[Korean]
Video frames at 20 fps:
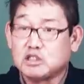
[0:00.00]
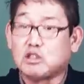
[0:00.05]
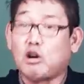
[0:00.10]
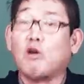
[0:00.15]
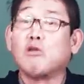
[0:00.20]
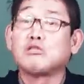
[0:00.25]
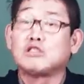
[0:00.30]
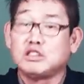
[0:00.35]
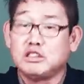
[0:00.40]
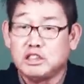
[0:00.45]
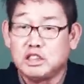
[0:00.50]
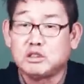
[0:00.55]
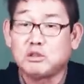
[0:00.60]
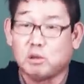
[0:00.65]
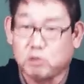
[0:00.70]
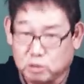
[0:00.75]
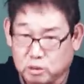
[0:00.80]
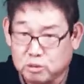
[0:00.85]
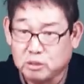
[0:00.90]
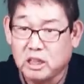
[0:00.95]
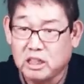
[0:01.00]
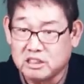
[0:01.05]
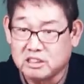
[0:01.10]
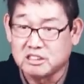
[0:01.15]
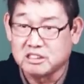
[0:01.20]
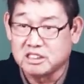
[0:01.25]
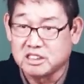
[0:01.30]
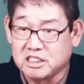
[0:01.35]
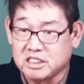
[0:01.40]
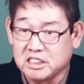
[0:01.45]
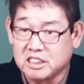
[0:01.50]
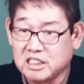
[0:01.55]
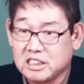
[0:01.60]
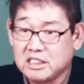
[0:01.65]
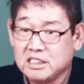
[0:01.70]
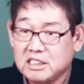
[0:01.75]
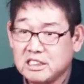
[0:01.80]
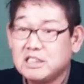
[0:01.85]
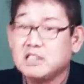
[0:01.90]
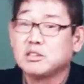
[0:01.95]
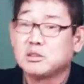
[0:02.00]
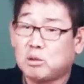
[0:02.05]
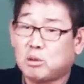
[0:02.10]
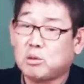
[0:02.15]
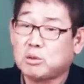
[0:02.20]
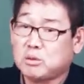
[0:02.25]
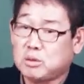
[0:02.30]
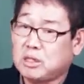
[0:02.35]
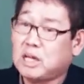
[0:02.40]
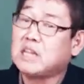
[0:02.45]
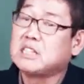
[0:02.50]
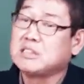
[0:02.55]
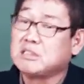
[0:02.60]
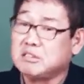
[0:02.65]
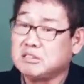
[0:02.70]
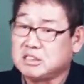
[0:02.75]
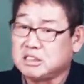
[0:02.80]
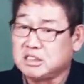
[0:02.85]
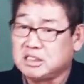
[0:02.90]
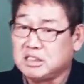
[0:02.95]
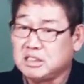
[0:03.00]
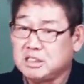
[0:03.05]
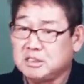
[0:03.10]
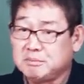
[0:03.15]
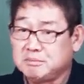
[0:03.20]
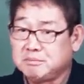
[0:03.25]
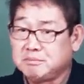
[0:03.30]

정신이 떨어져 살든지 떨어져 사는 거지